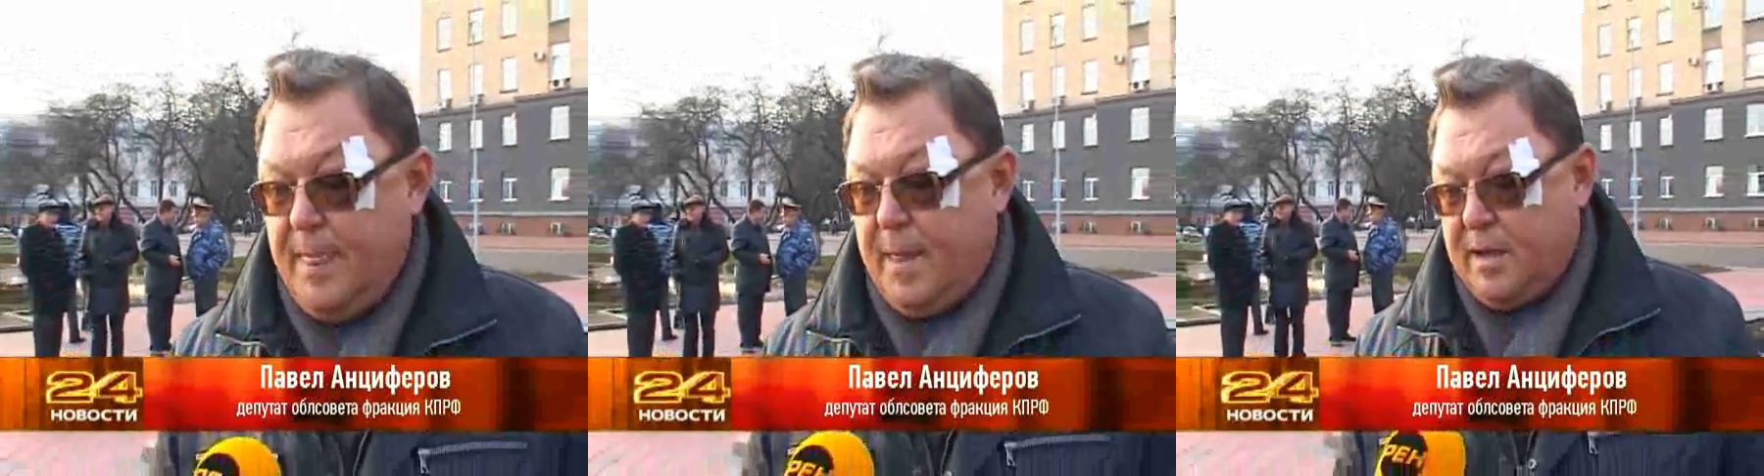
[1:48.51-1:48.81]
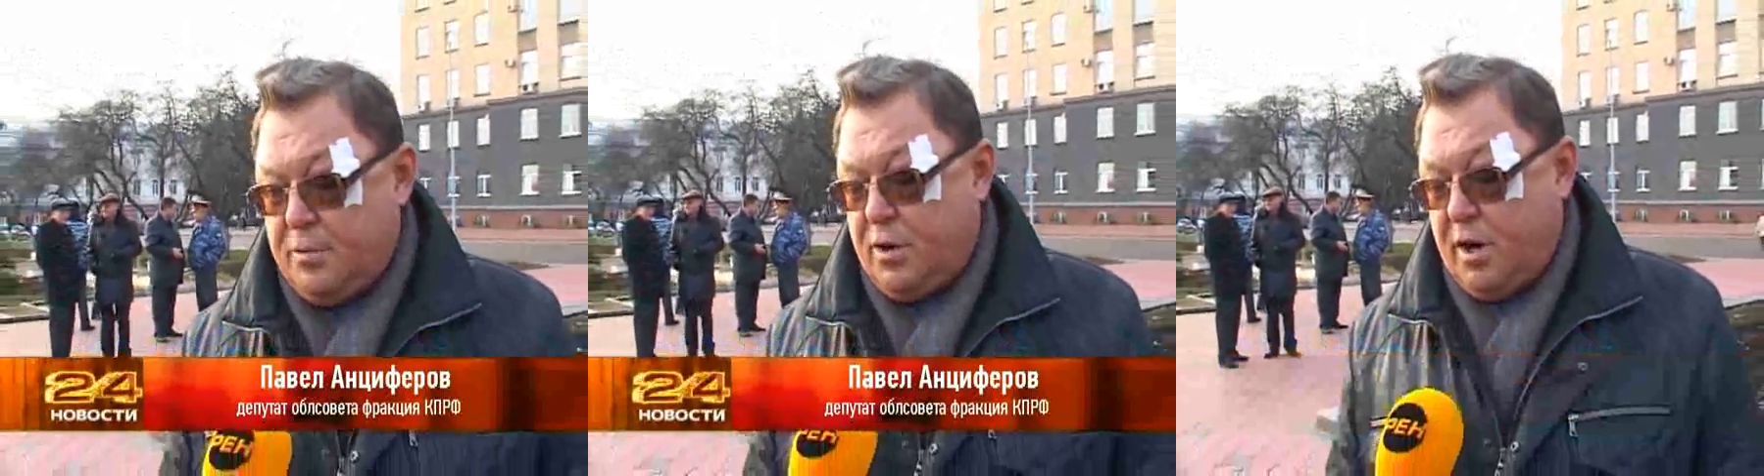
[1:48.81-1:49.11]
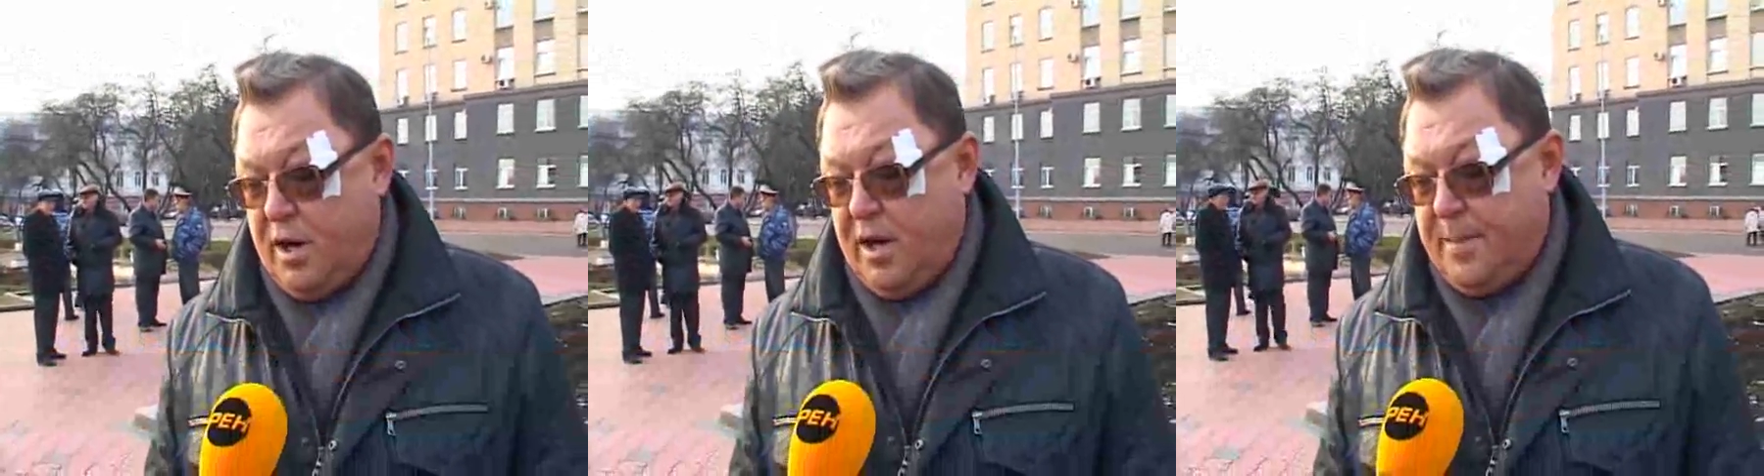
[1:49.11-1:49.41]

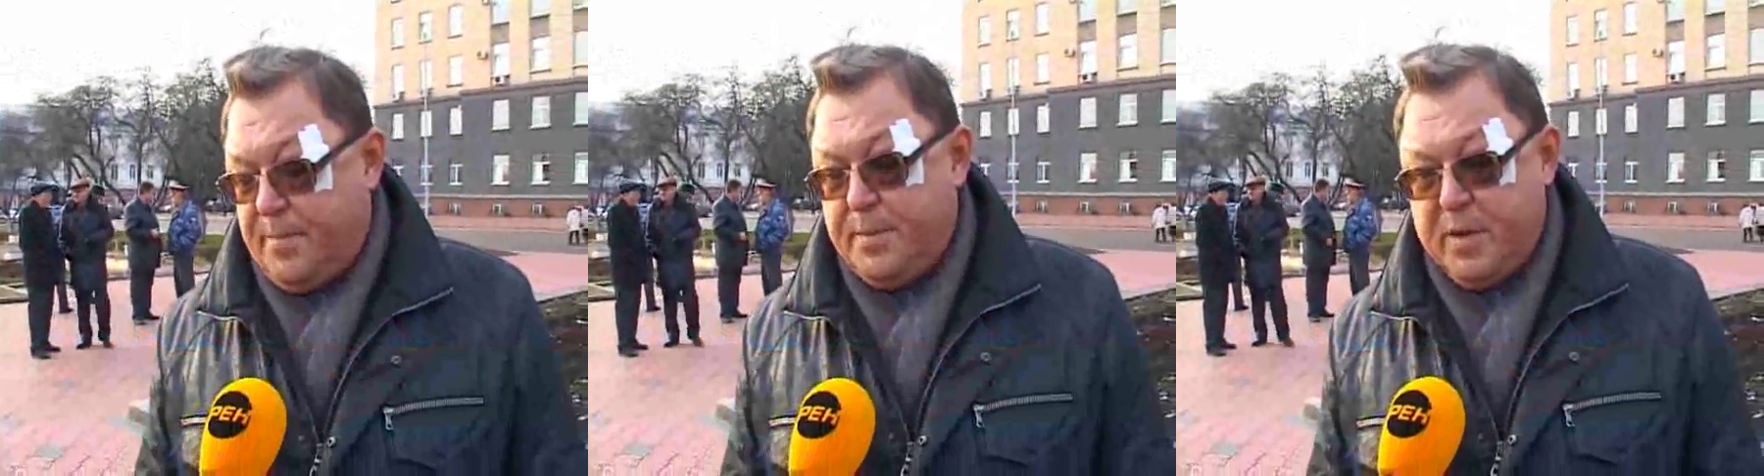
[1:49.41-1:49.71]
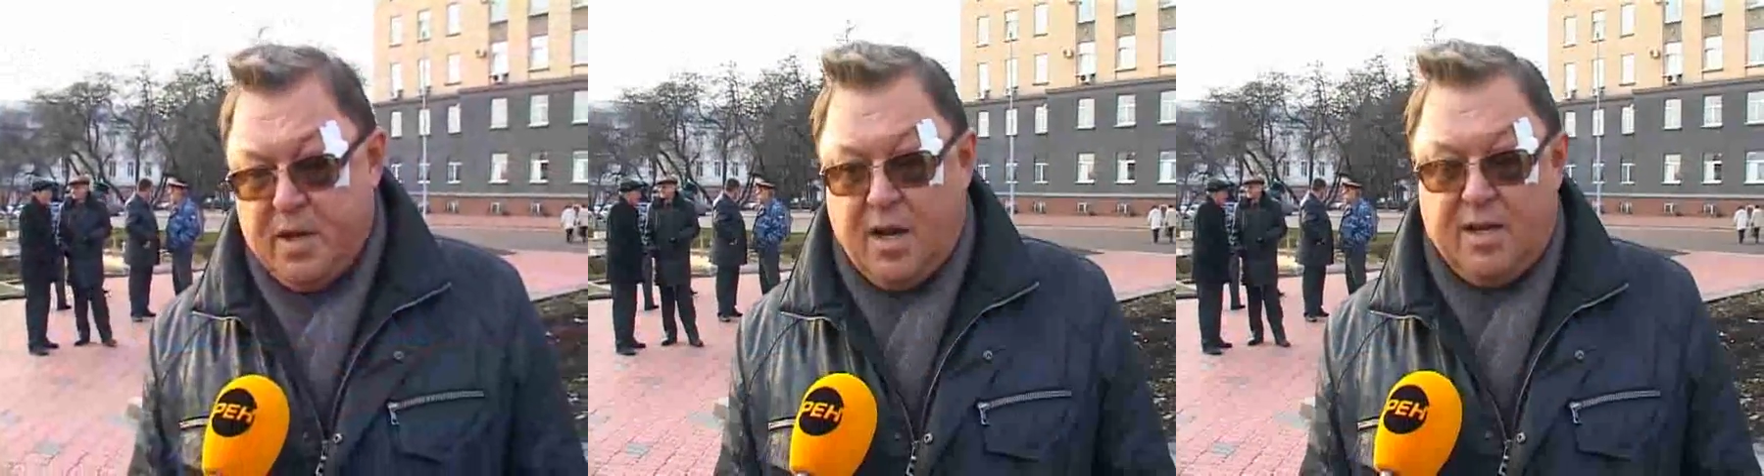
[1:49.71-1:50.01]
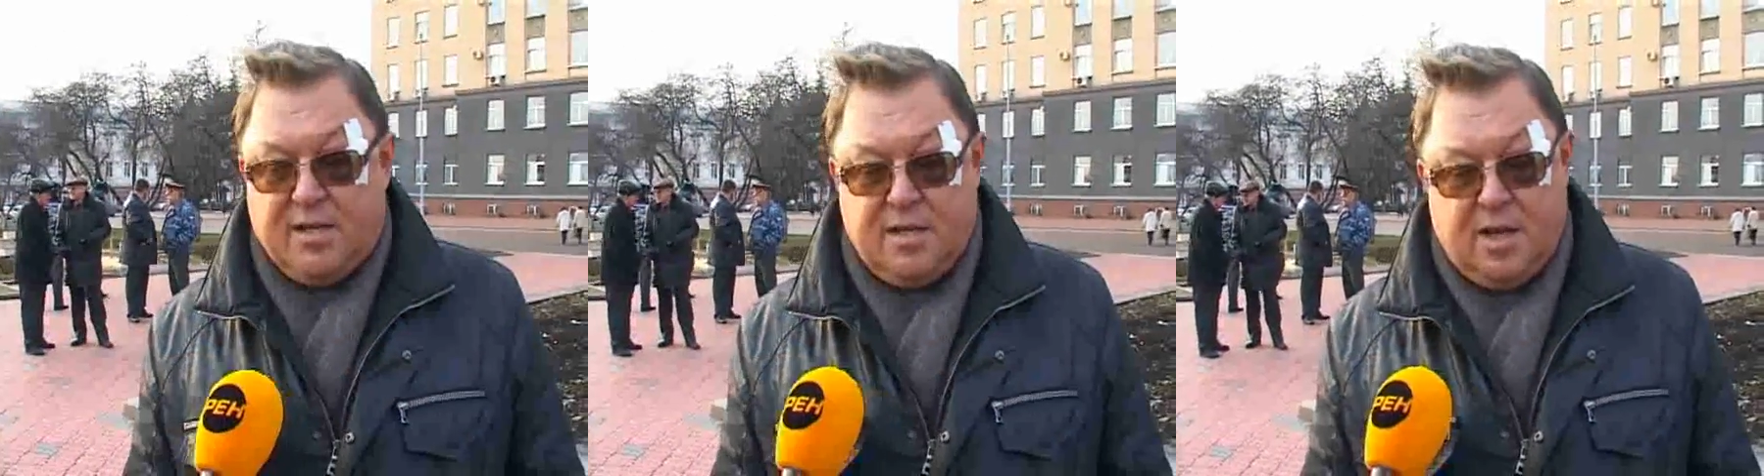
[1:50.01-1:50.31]
которые
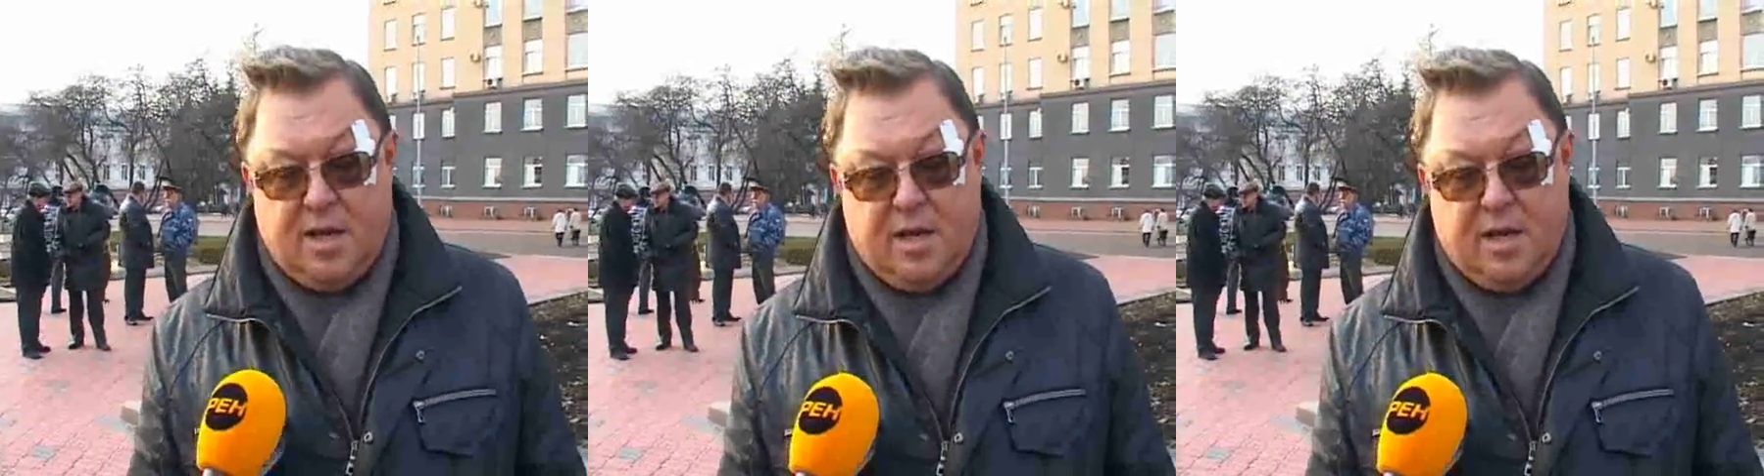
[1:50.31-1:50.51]
пытались на